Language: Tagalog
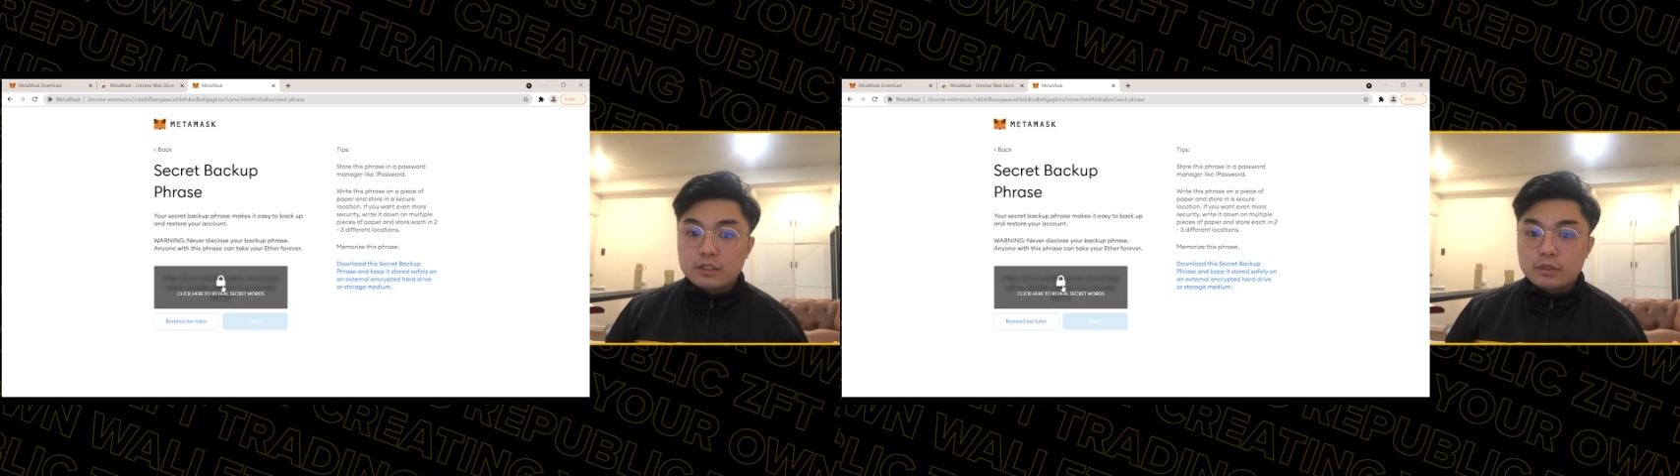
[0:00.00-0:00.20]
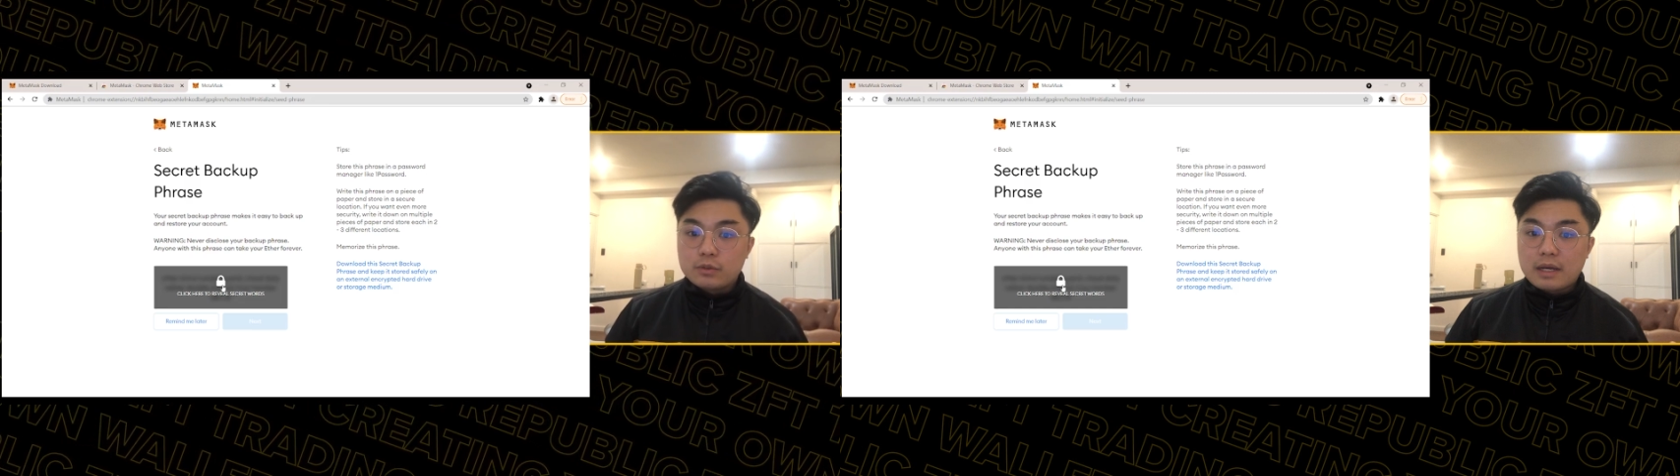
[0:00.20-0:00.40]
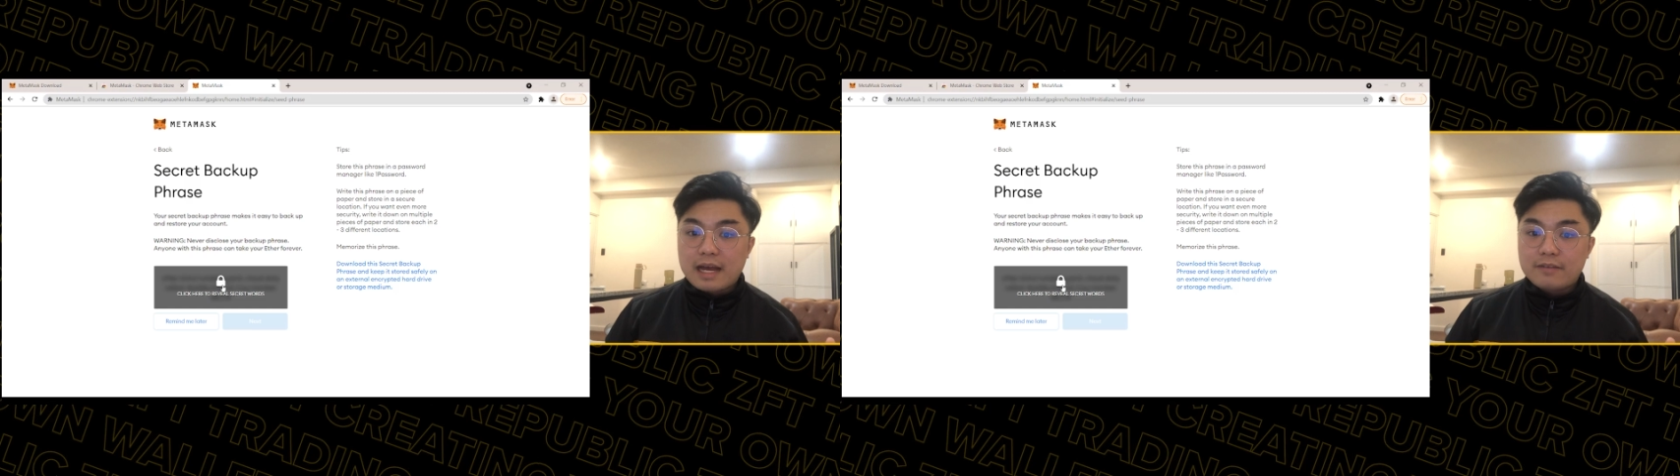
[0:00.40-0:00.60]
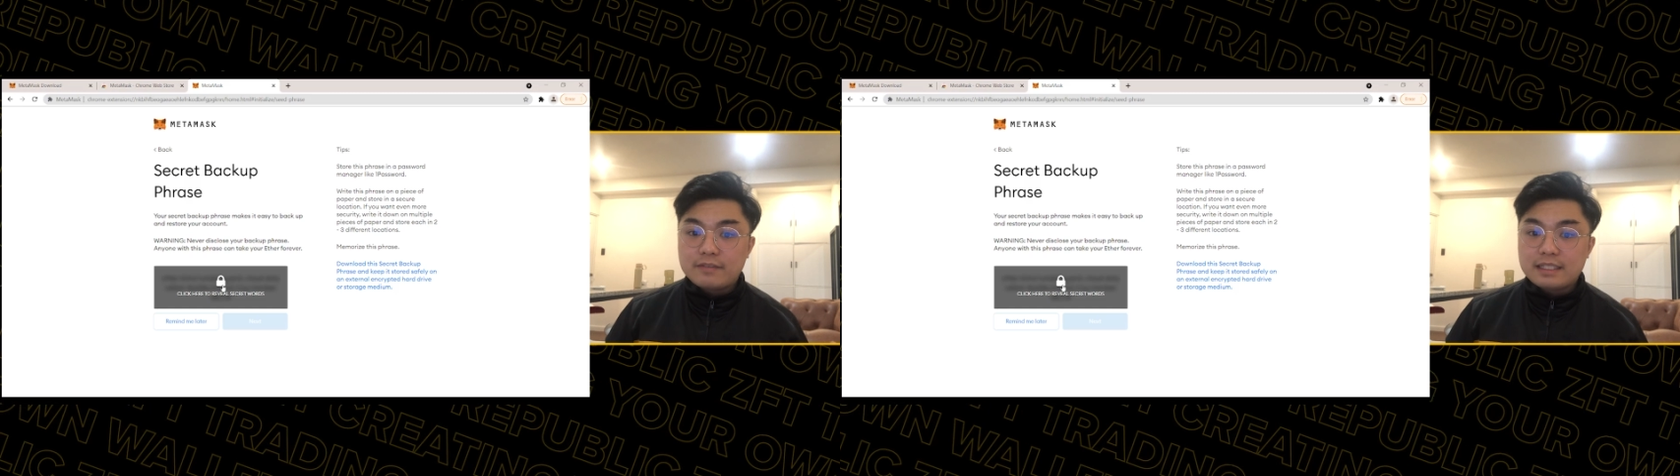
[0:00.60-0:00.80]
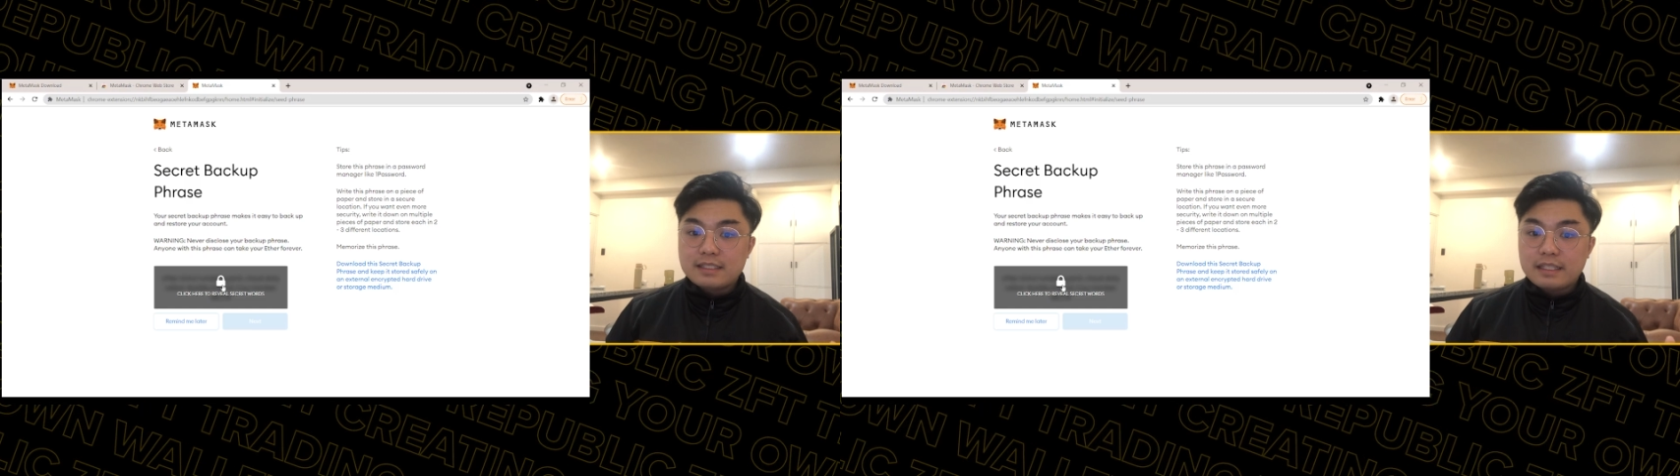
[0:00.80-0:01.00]
to
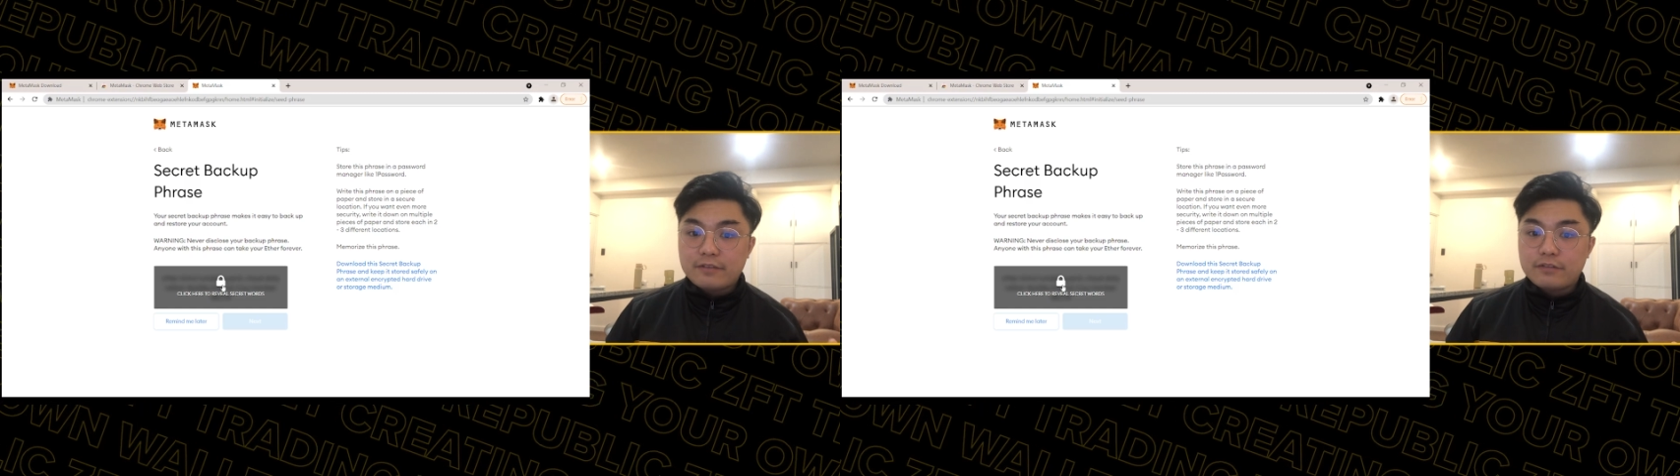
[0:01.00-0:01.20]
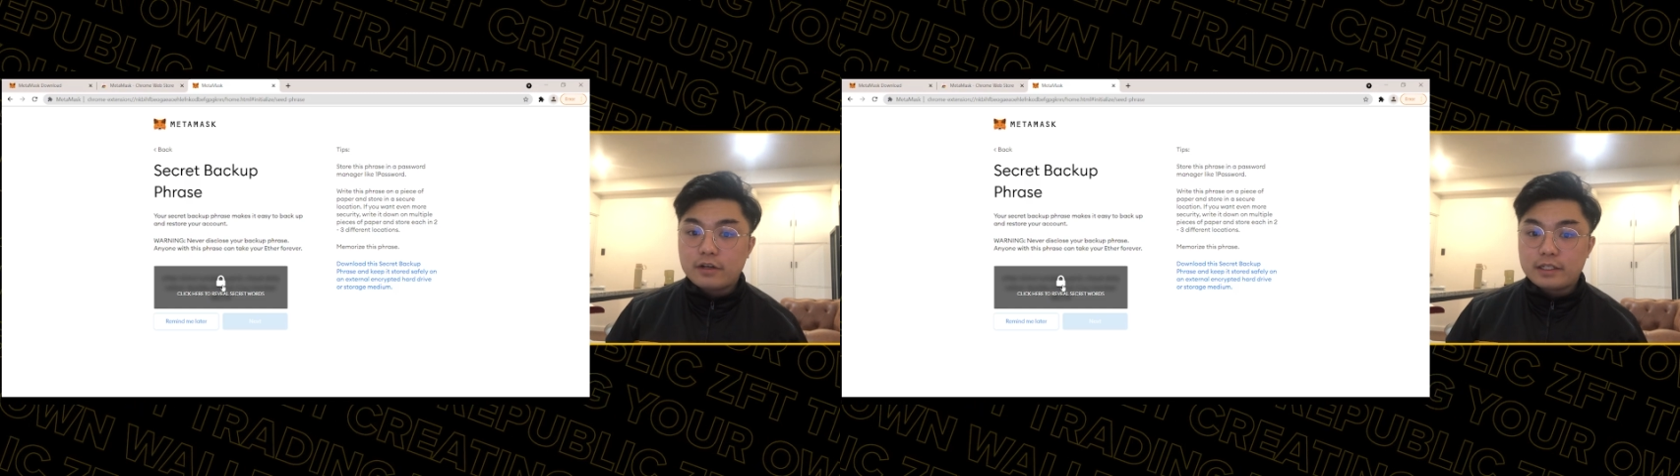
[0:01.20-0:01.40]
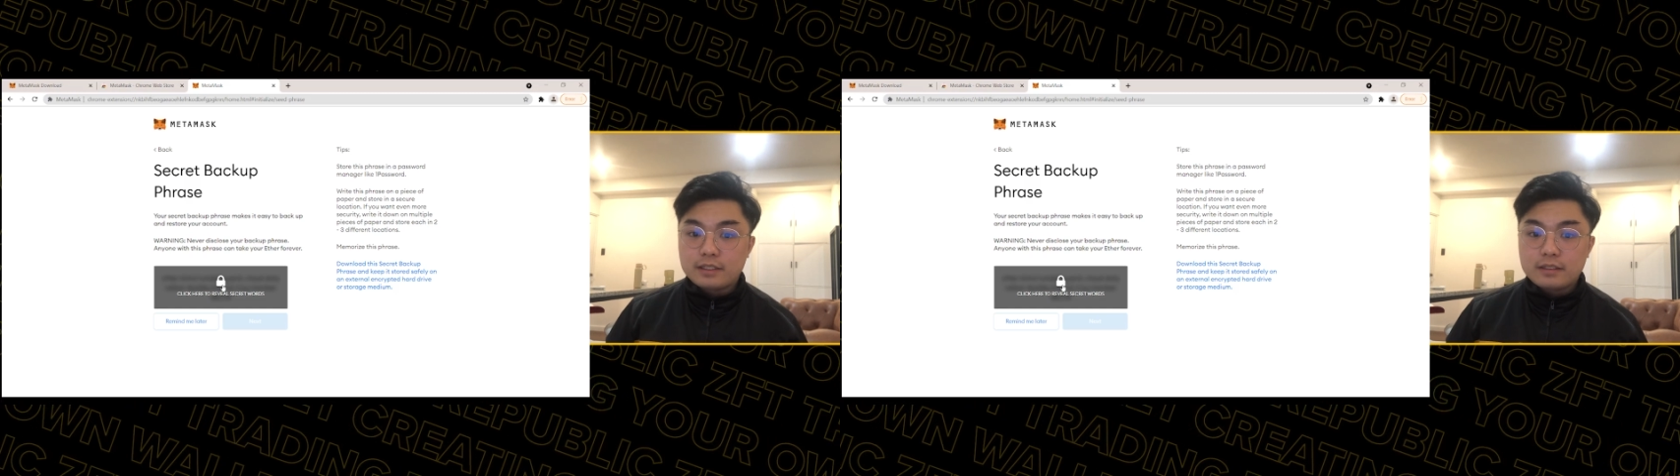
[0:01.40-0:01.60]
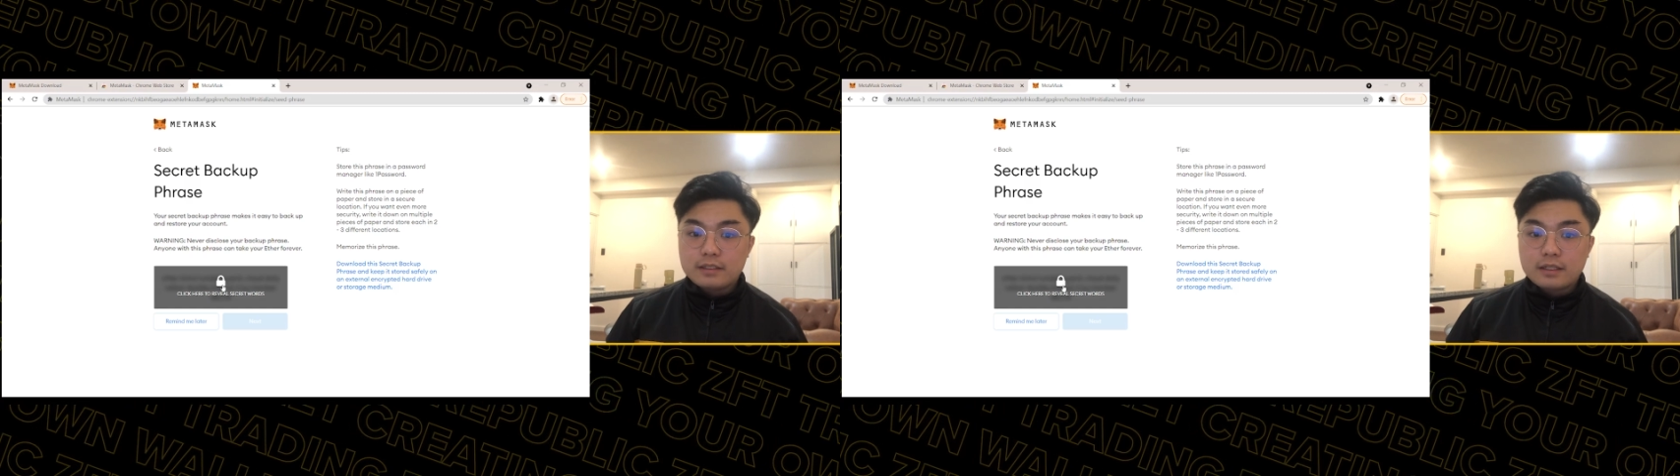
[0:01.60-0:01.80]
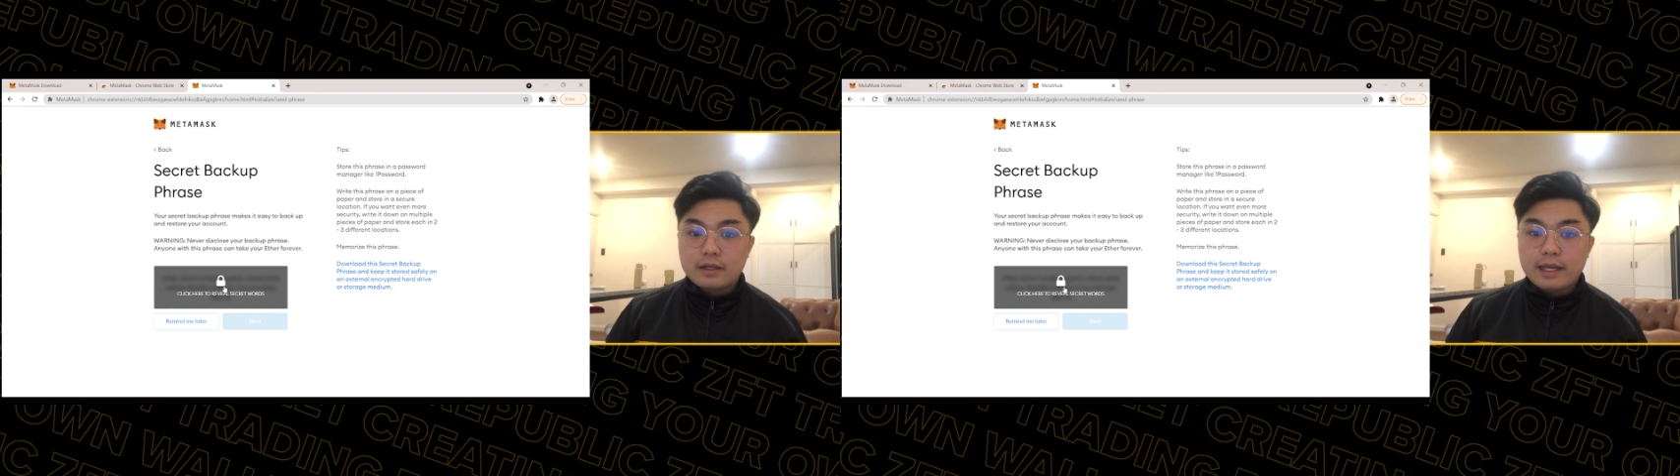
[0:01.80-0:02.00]
have this safeguard
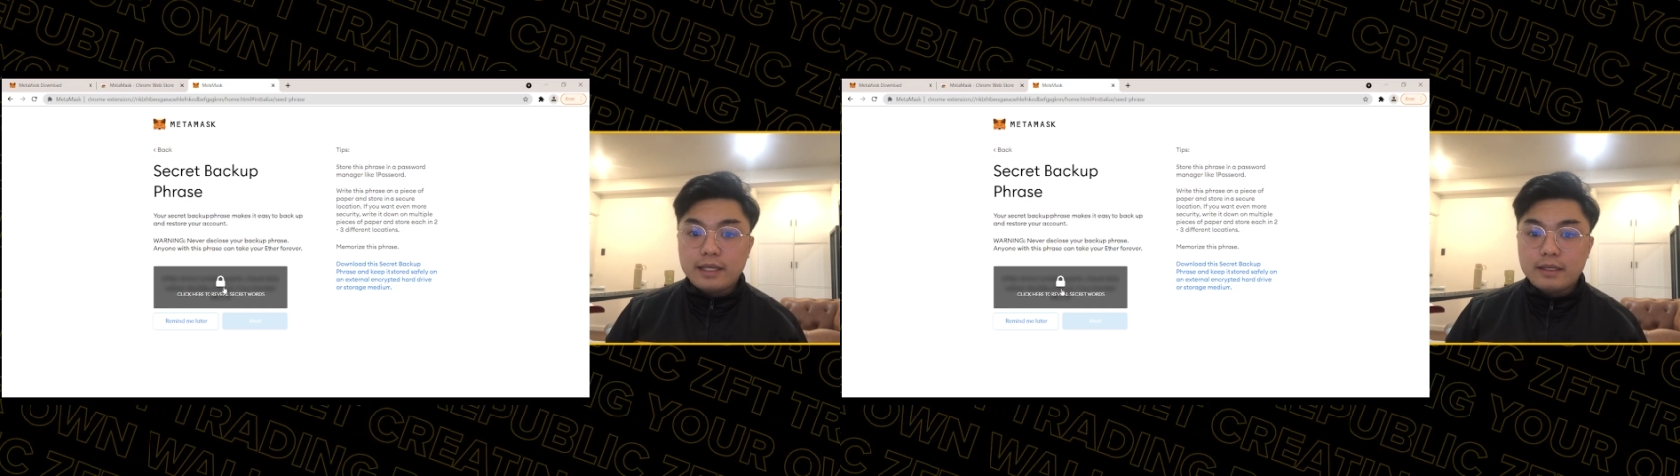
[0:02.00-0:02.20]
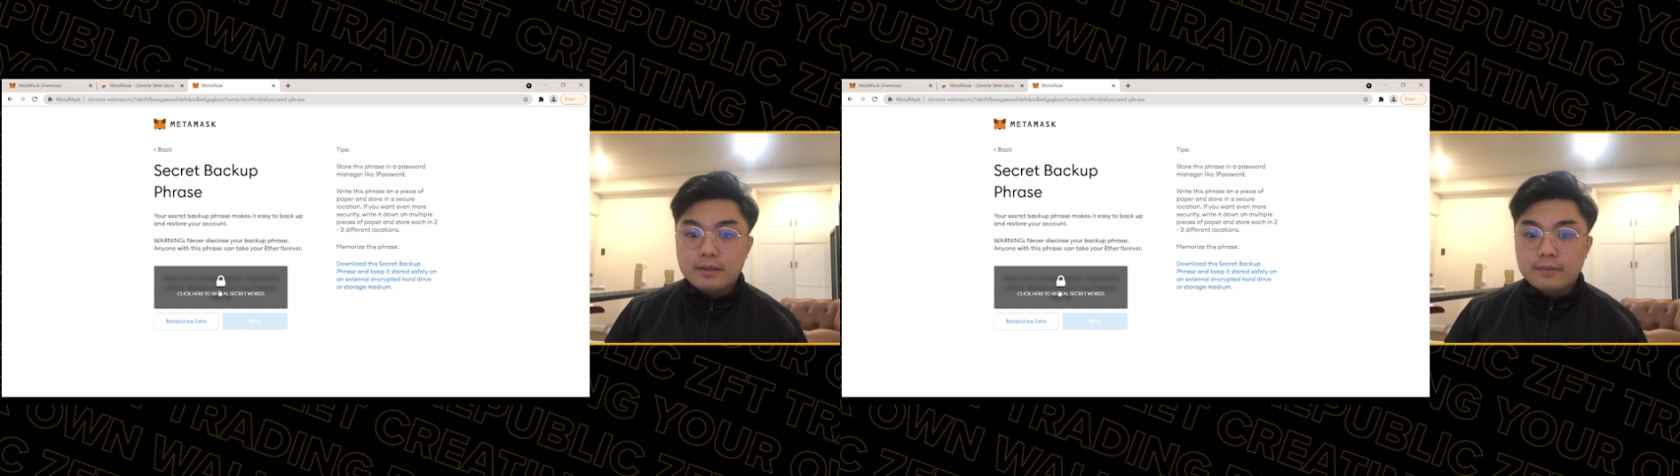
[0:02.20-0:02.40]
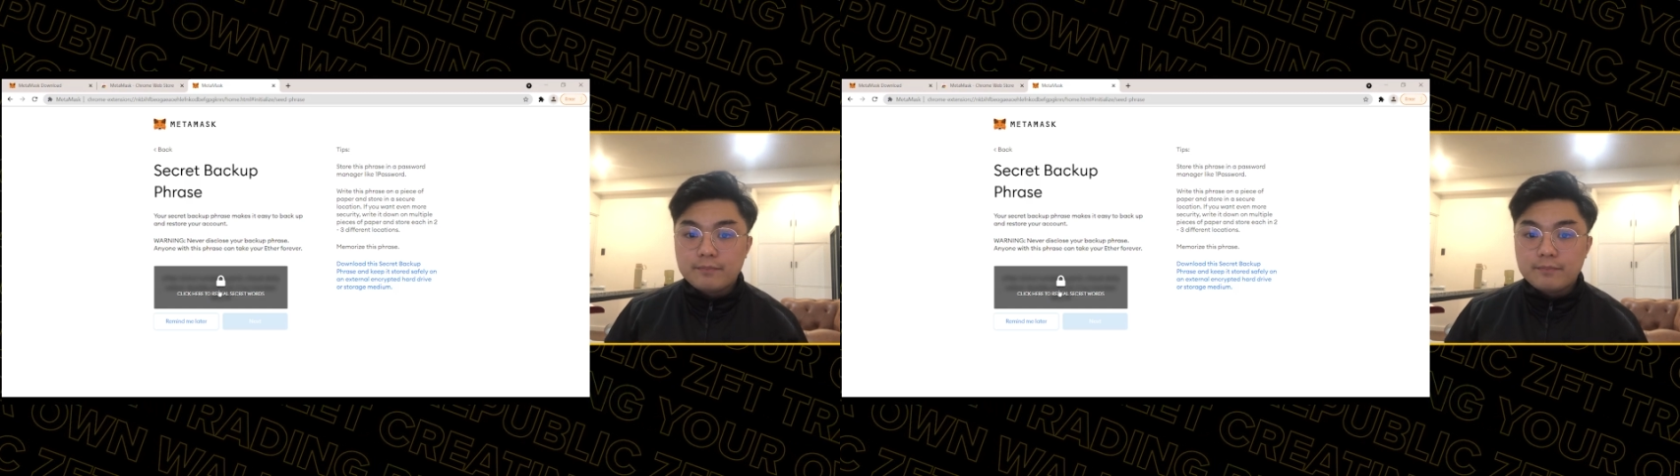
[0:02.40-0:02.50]
okay